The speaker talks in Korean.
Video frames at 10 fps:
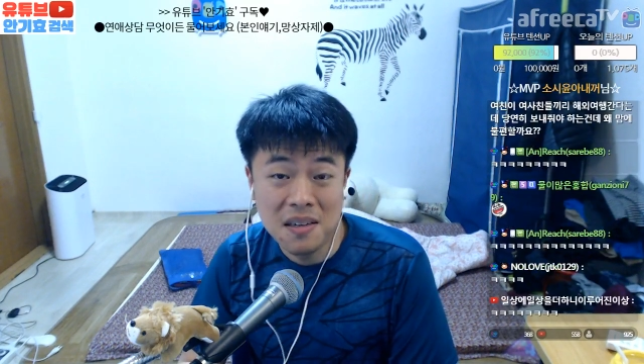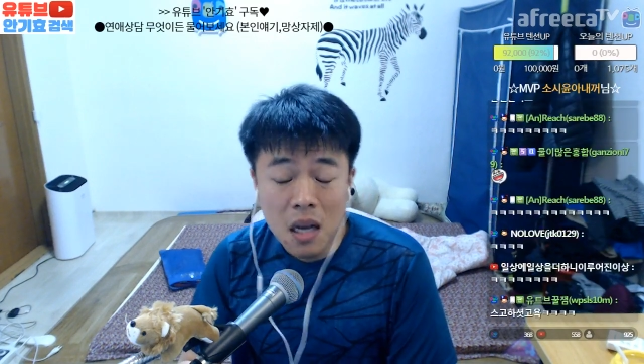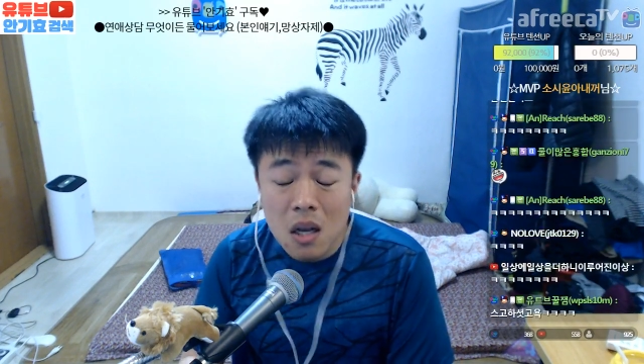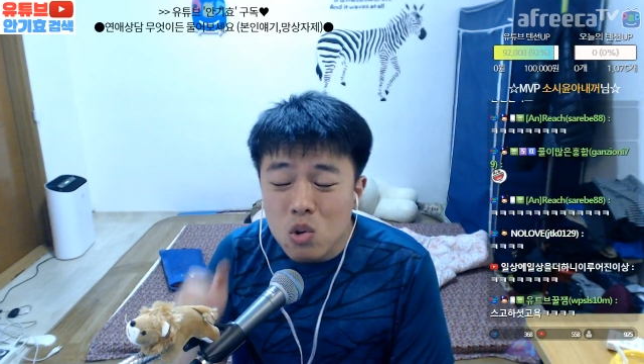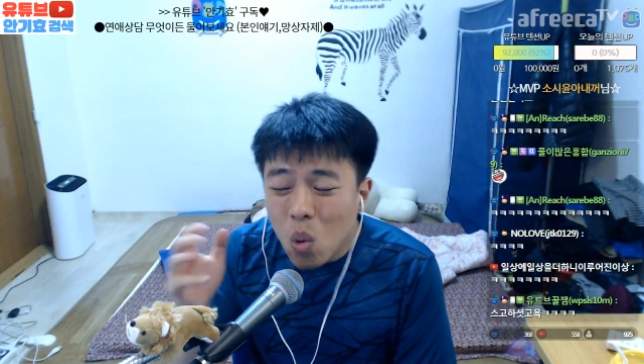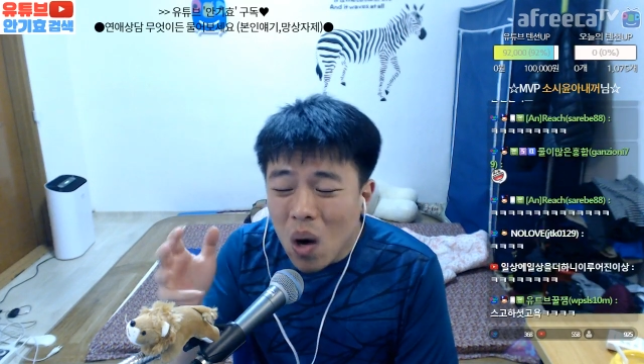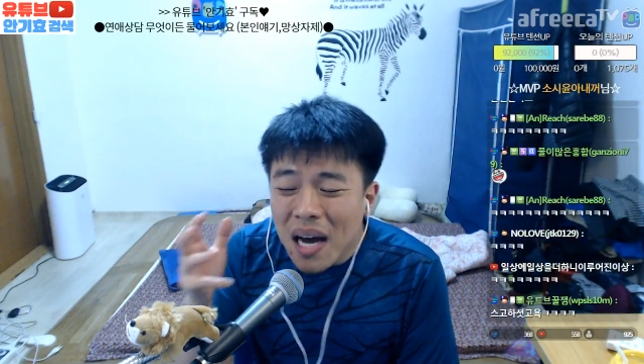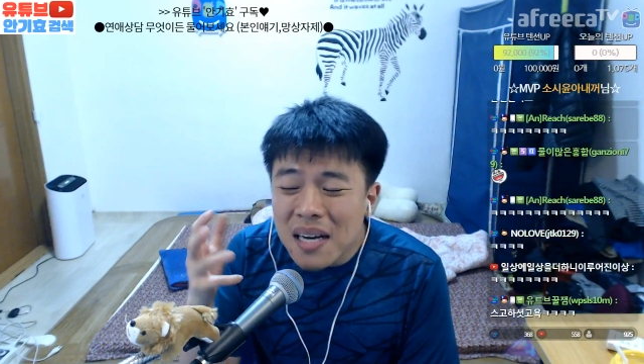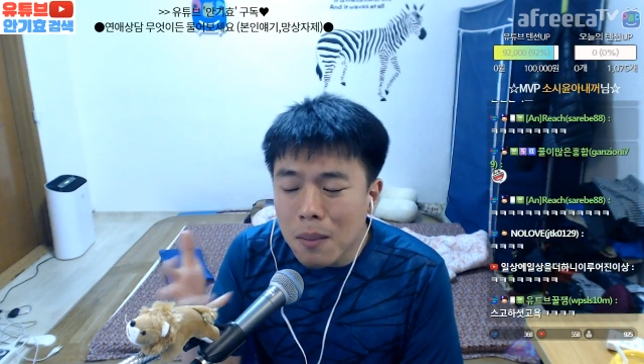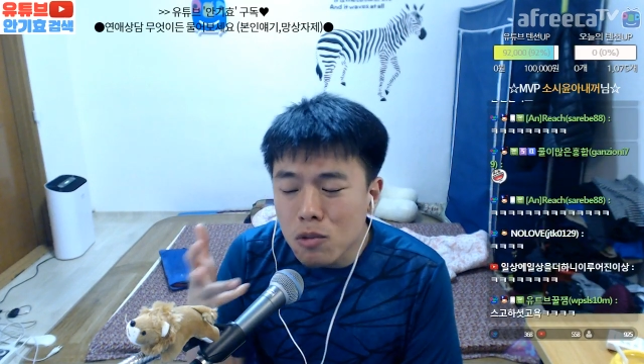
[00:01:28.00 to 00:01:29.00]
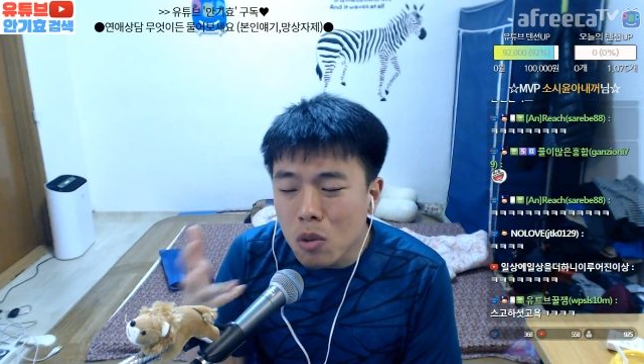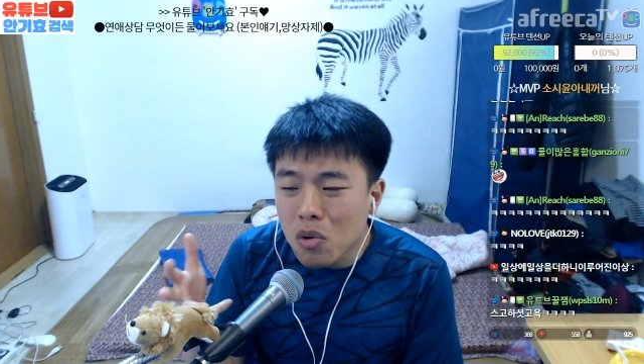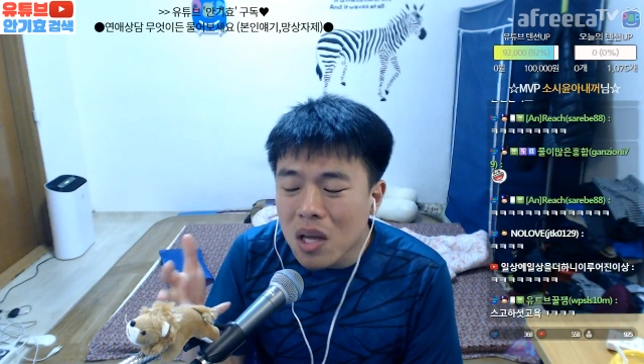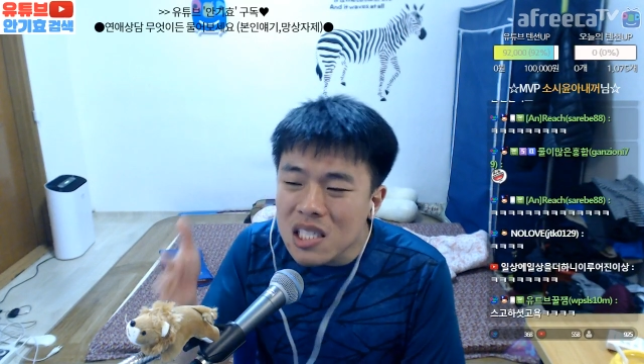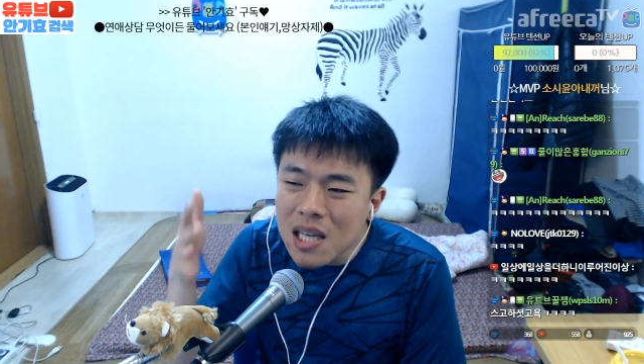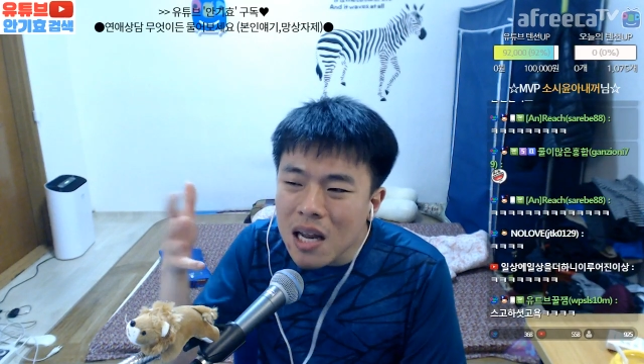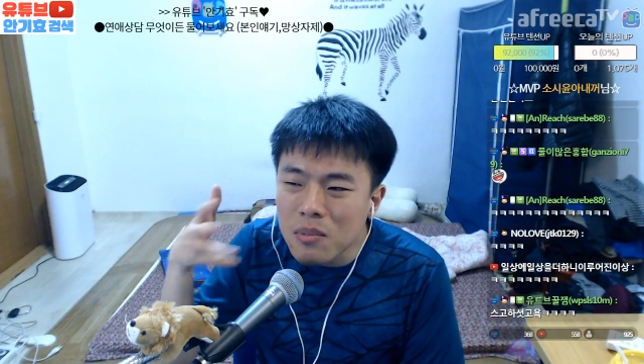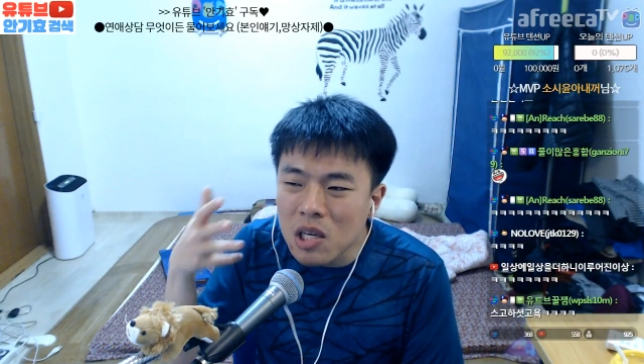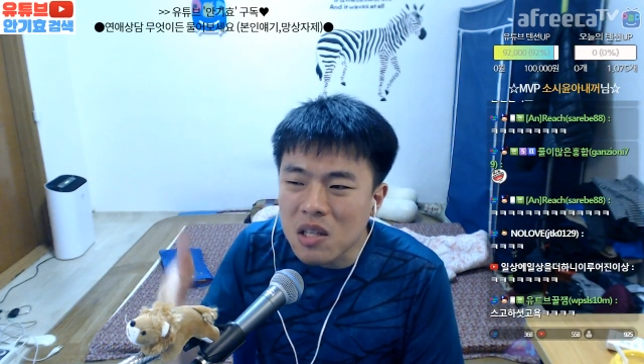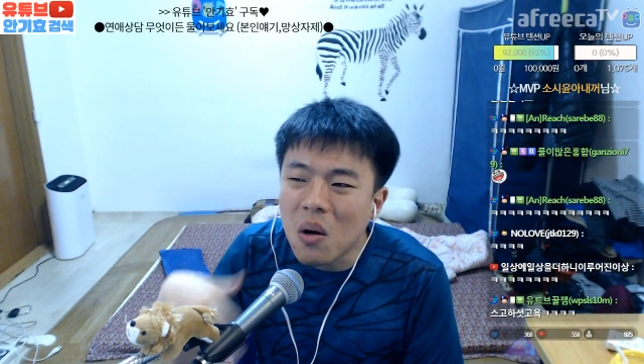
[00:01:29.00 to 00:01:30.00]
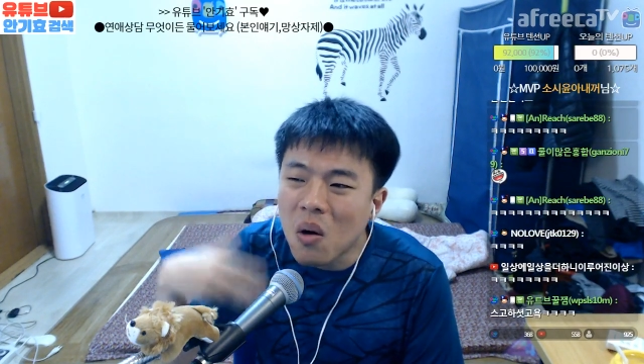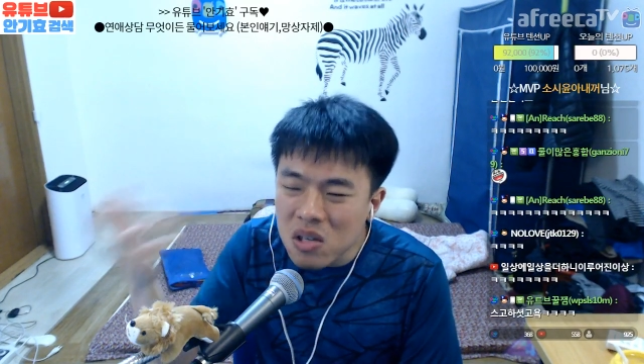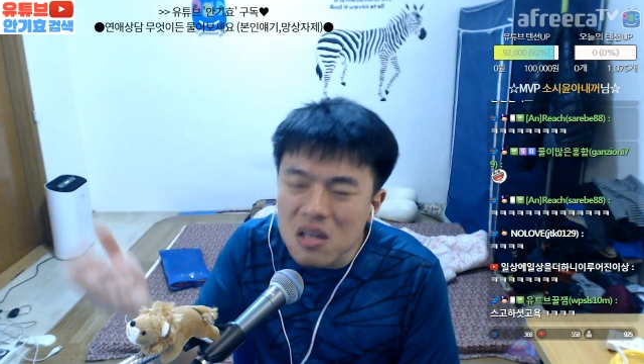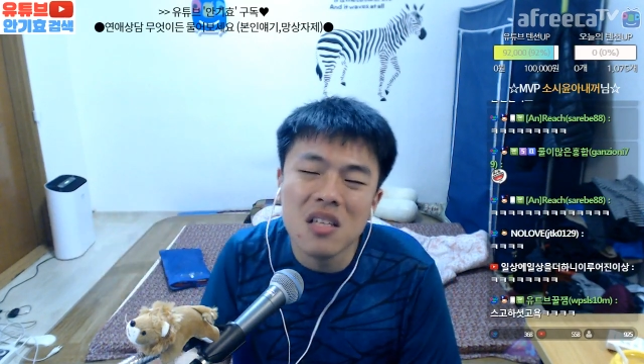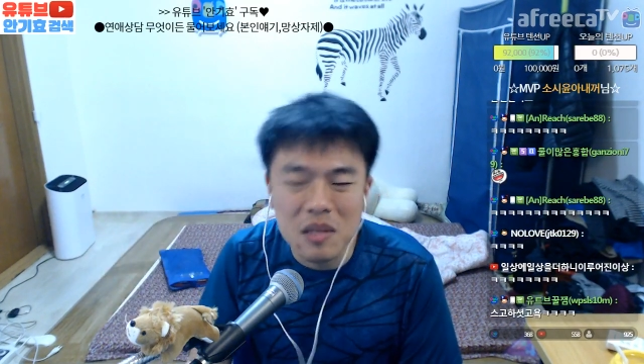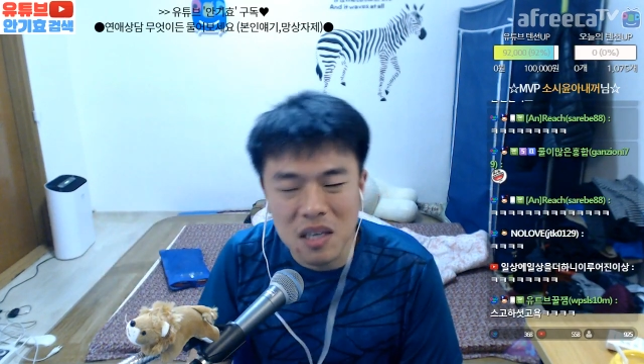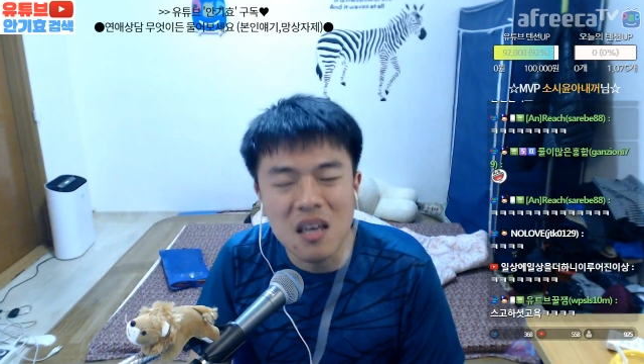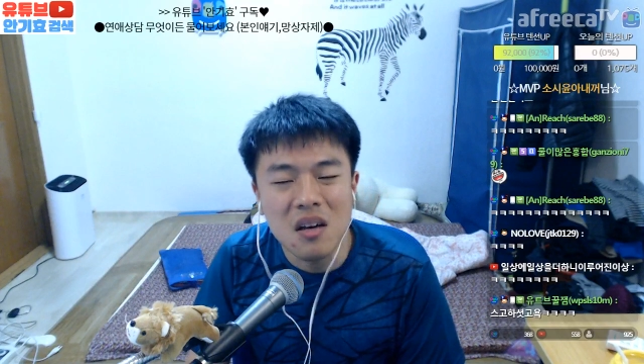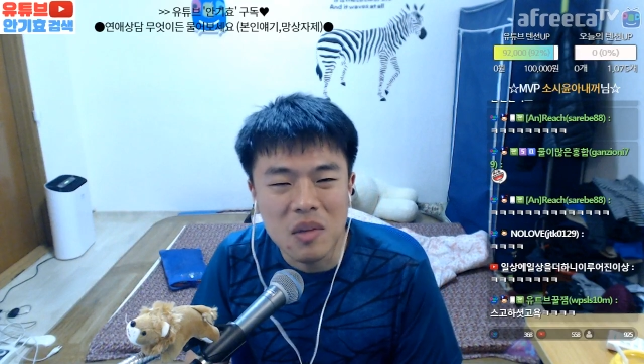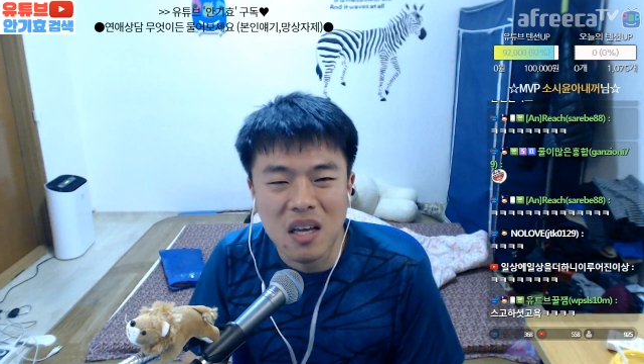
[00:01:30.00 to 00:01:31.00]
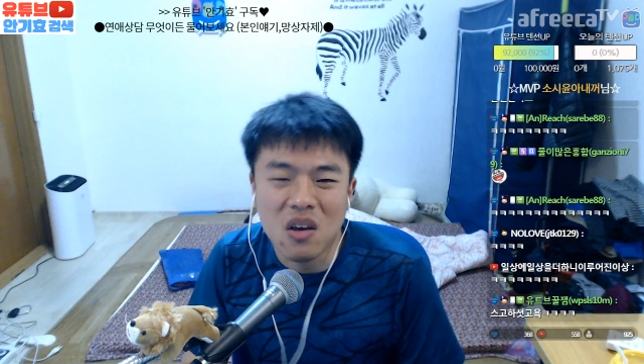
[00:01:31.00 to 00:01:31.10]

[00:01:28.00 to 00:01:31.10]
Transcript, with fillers: 좋아하는 감정보다 싫어하는 감정이 더 커졌기 때문에 생긴 겁니다.